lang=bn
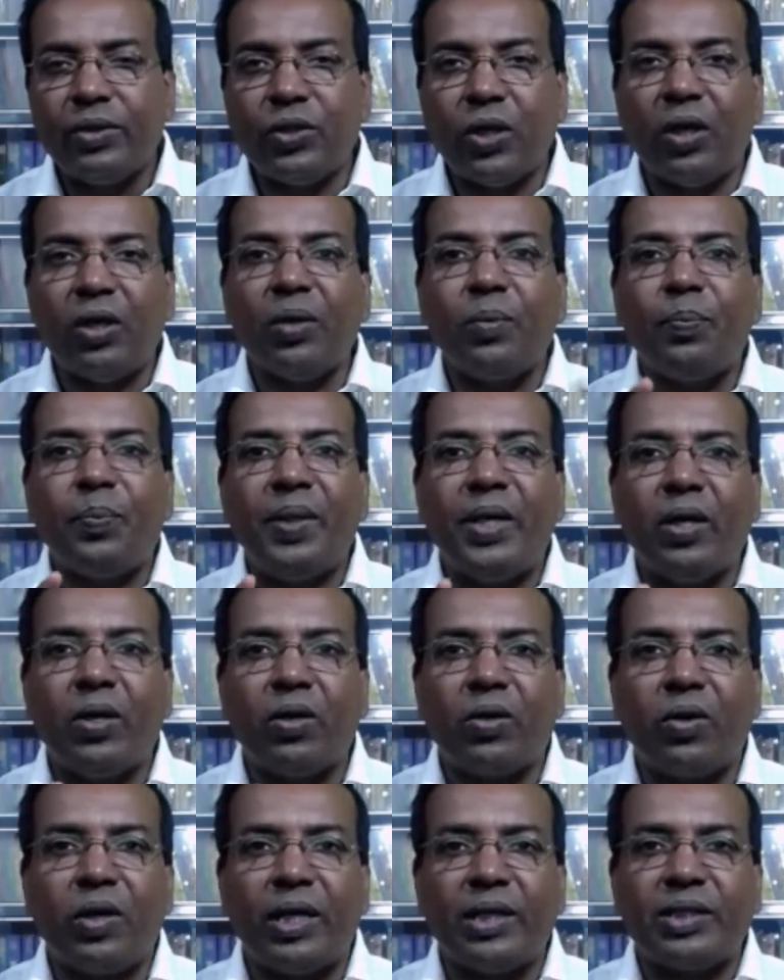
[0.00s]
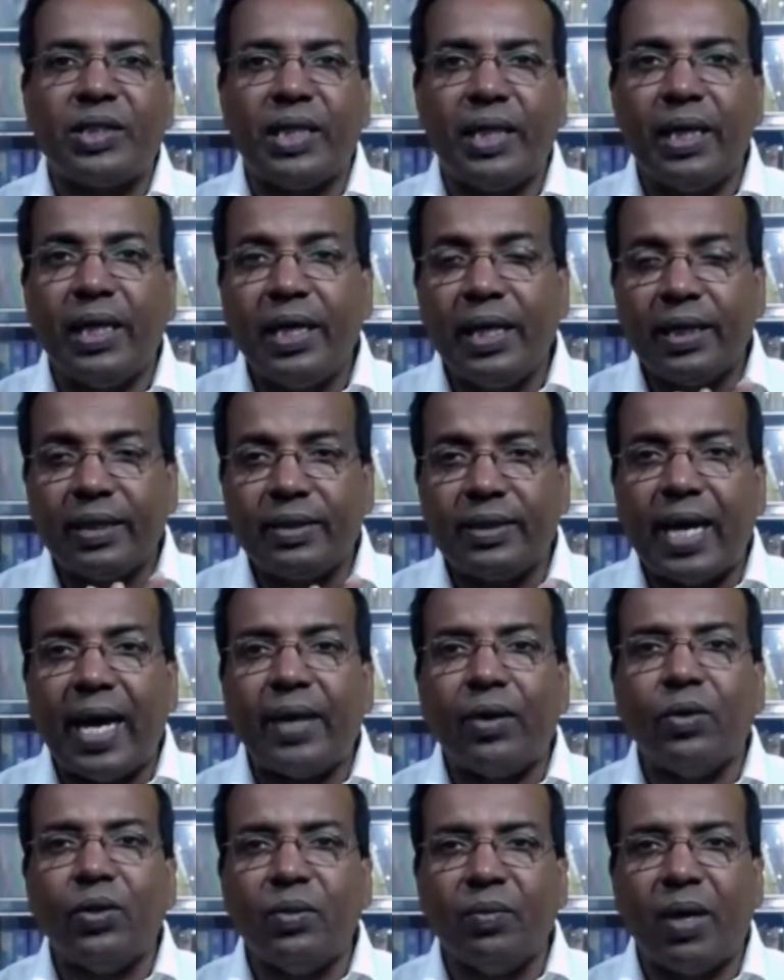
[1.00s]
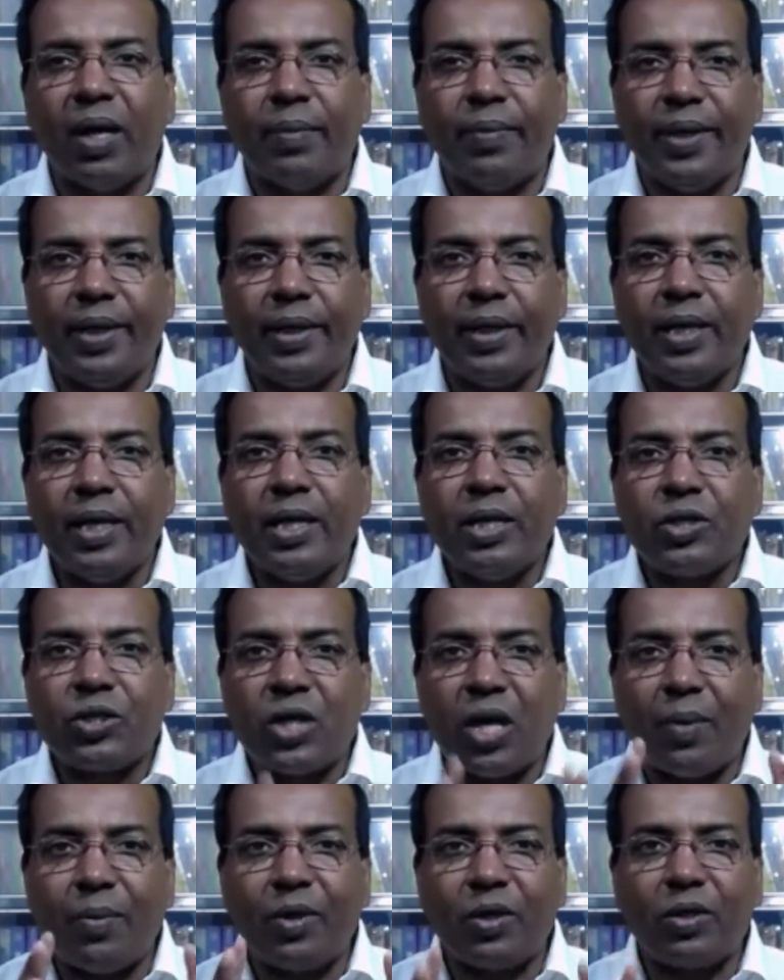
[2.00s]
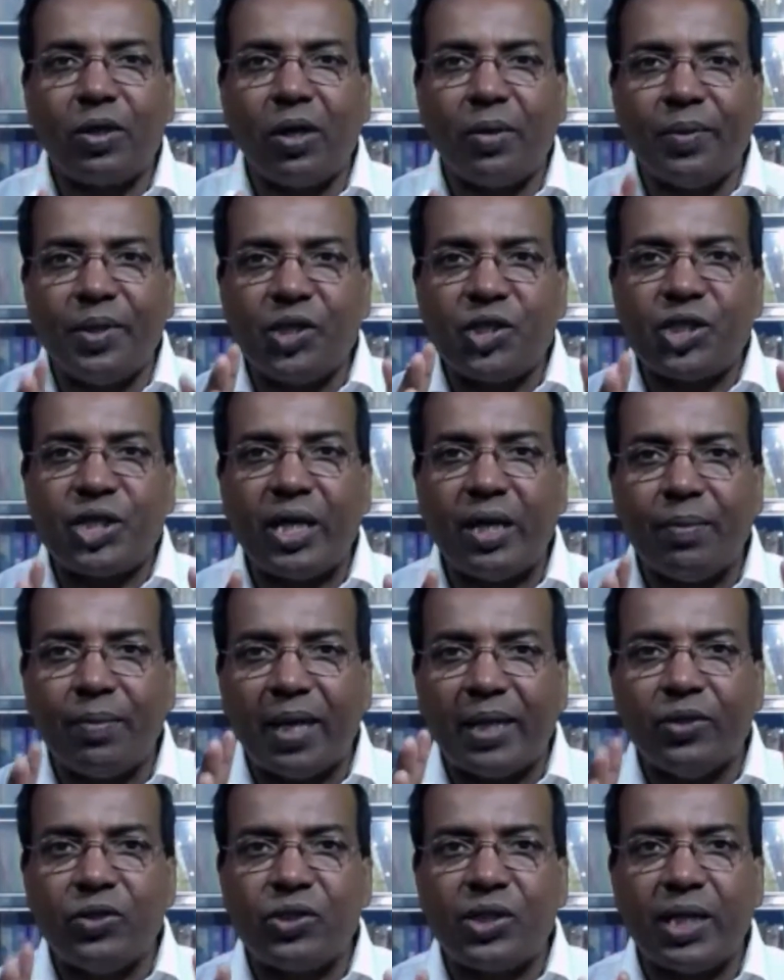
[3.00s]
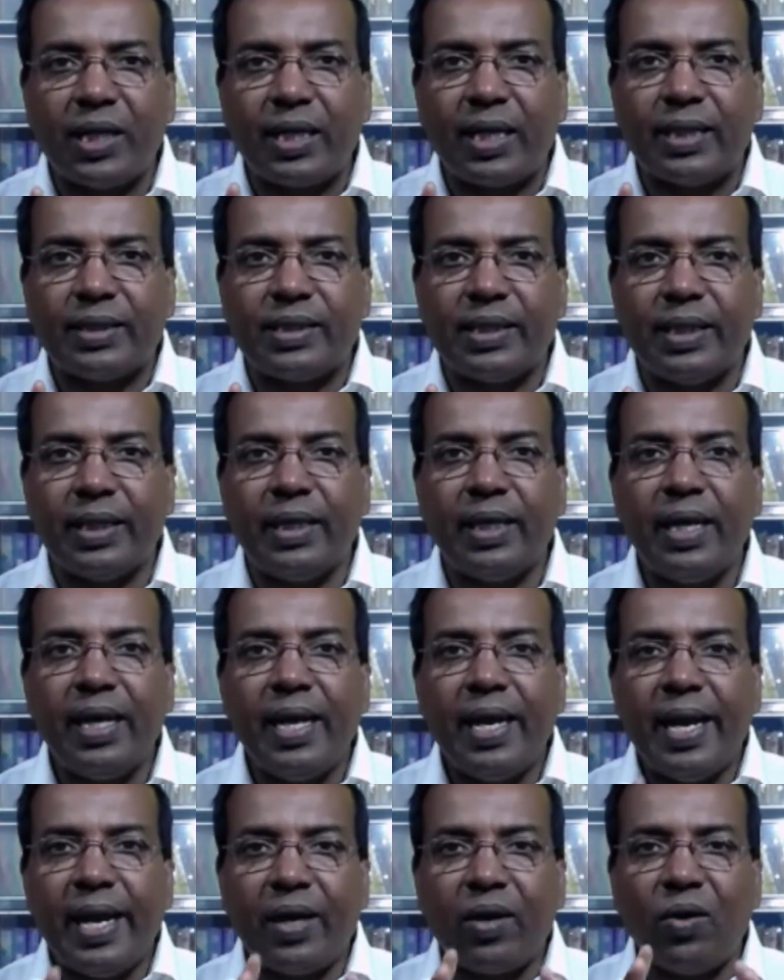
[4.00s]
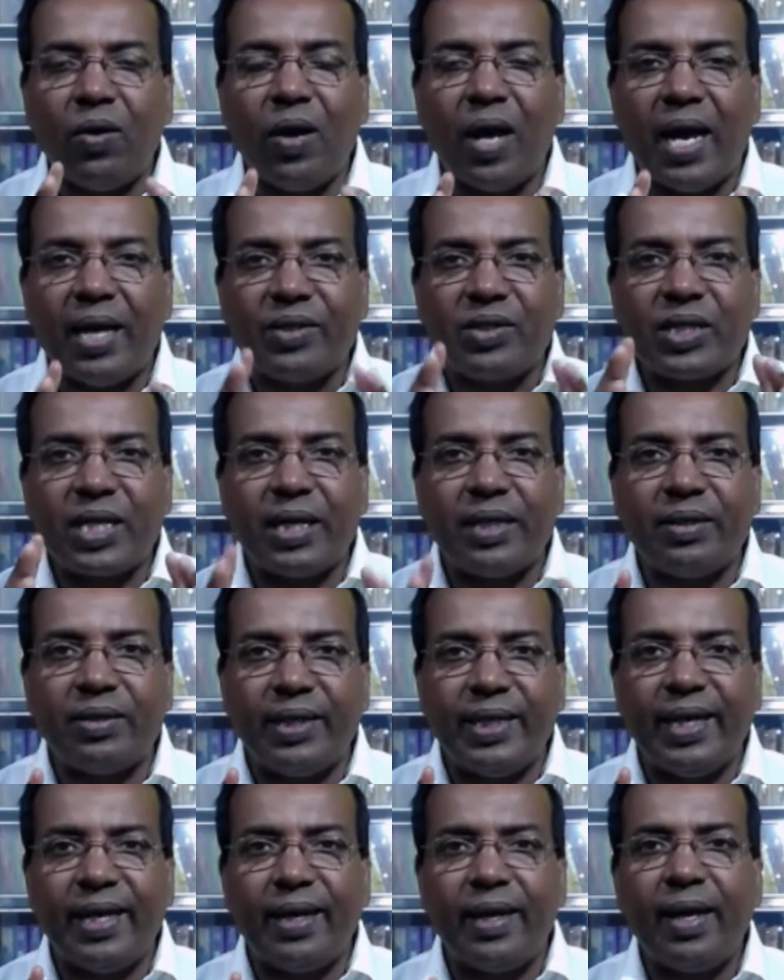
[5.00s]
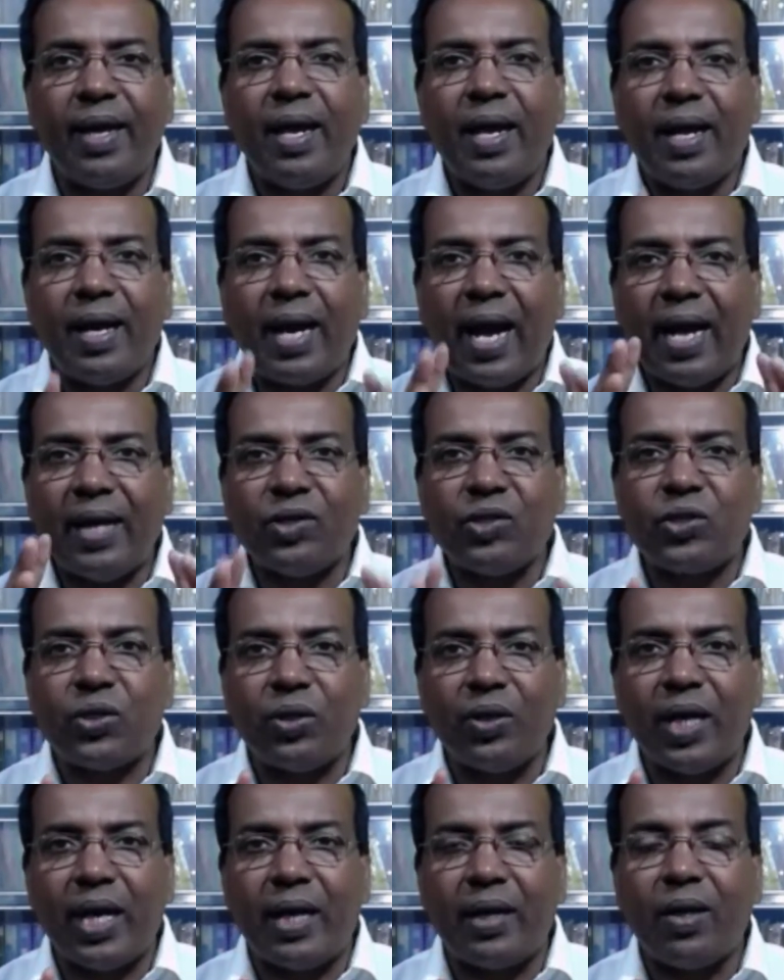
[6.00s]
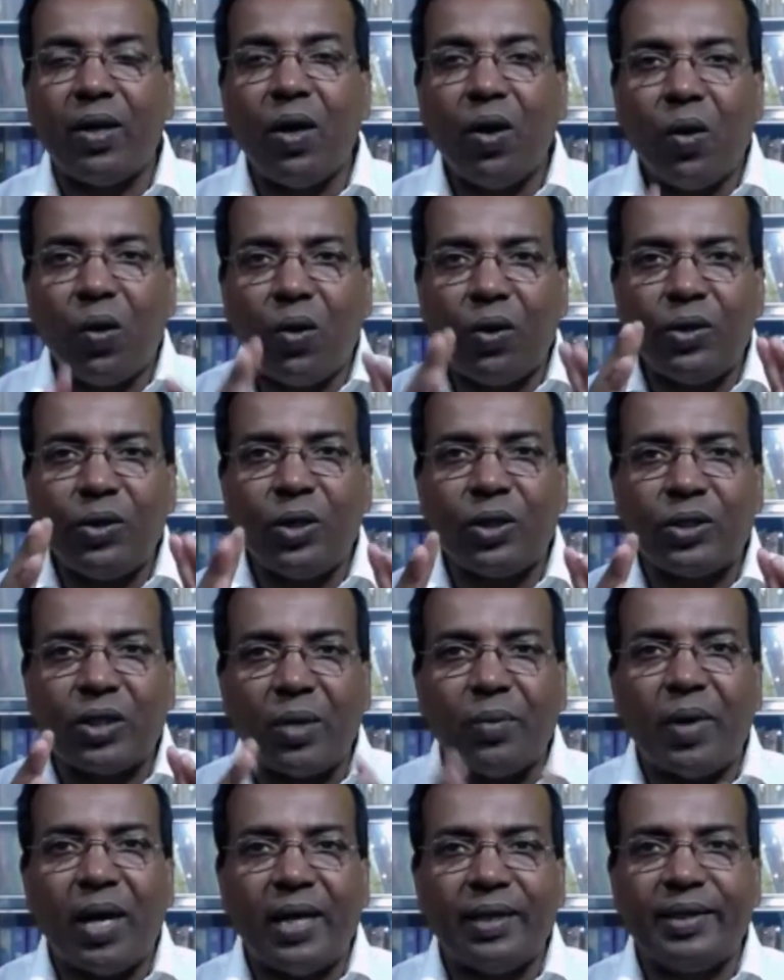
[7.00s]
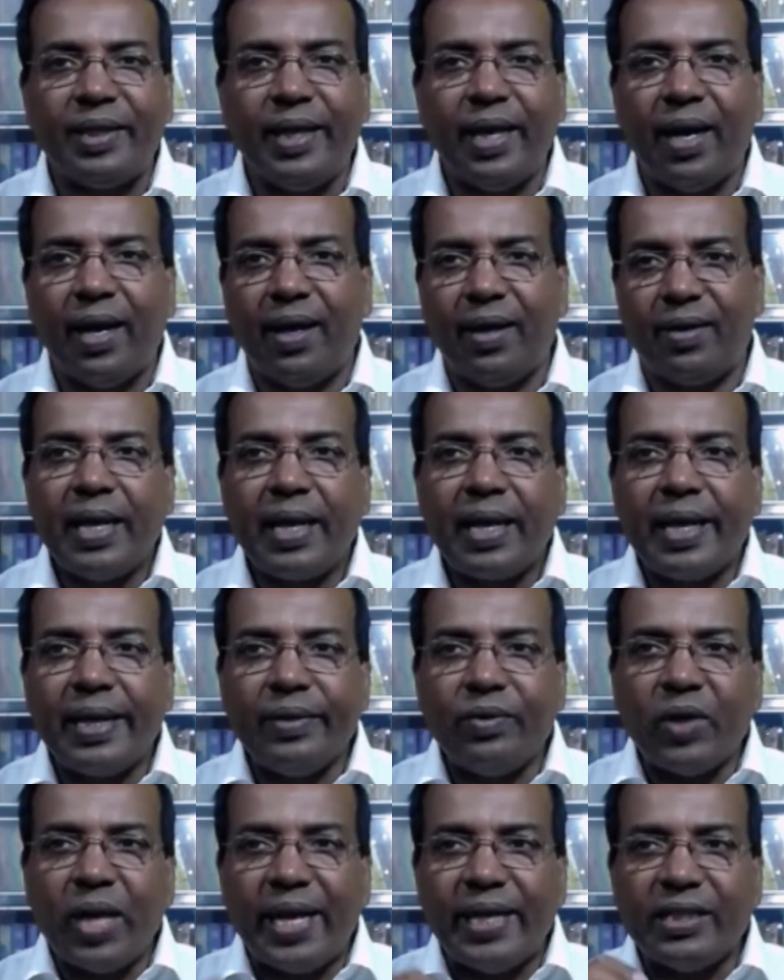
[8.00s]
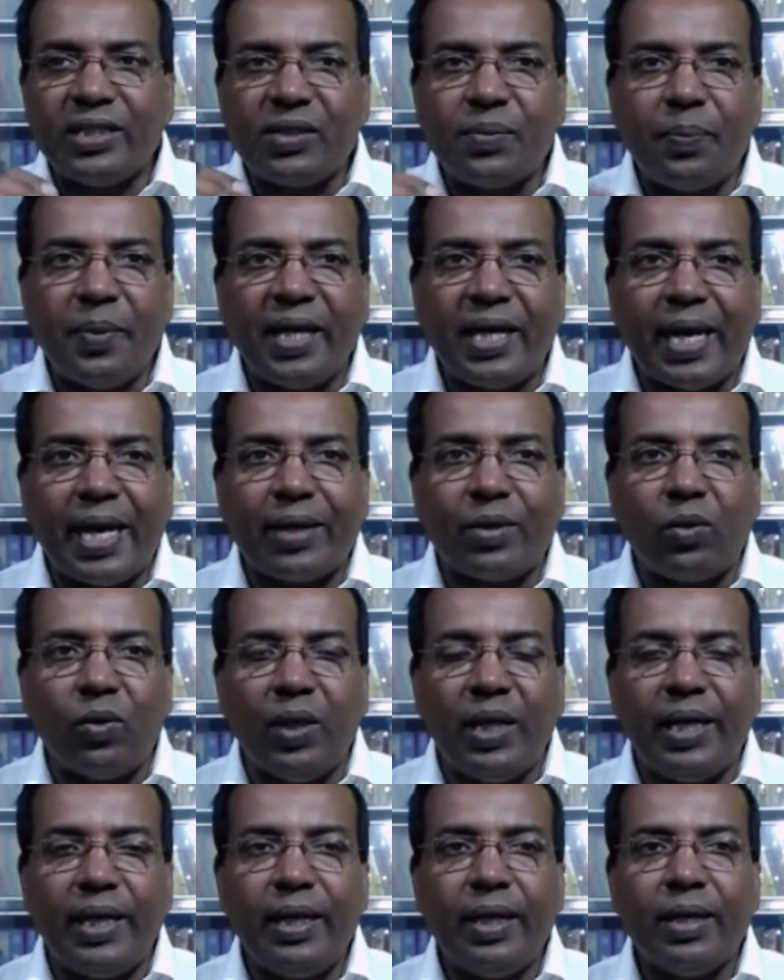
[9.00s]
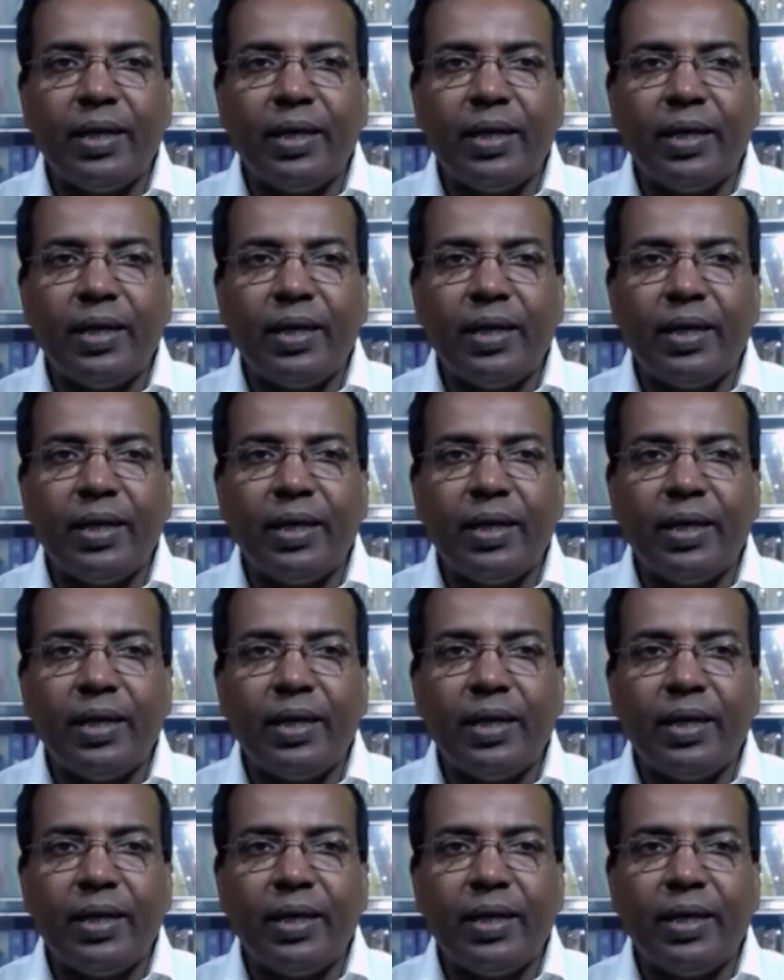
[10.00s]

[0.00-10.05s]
জনপ্রিয় করেছে দারুণভাবে সমগ্র বিশ্বের মানুষের কাছে এগুলো আজকের দিনের গান শোনার অন্যতম হাতিয়ার কিন্তু এই স্পিকারগুলি